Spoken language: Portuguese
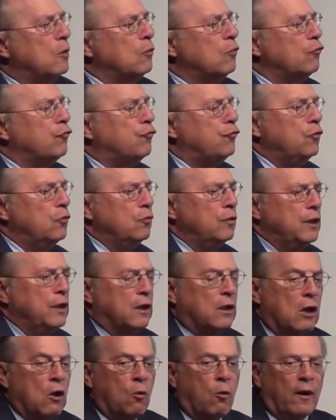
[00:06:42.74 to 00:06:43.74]
quando se
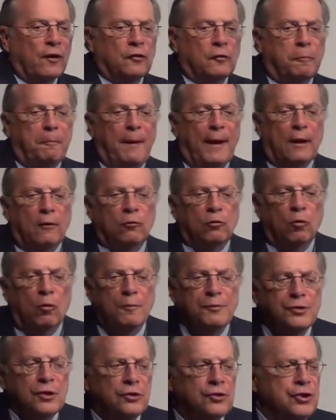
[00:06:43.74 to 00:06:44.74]
unir o aspecto
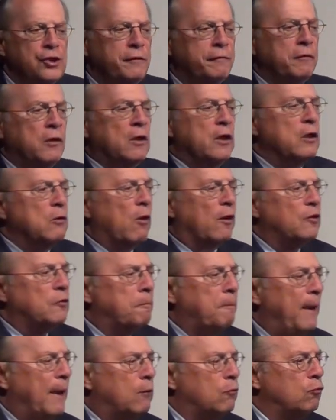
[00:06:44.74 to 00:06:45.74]
objetivo e o
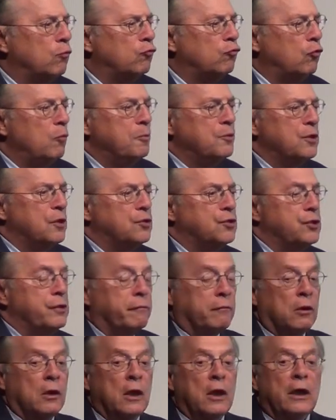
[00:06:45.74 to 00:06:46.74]
aspecto
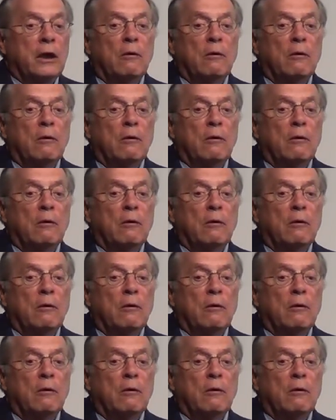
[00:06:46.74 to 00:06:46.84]
subjetivo.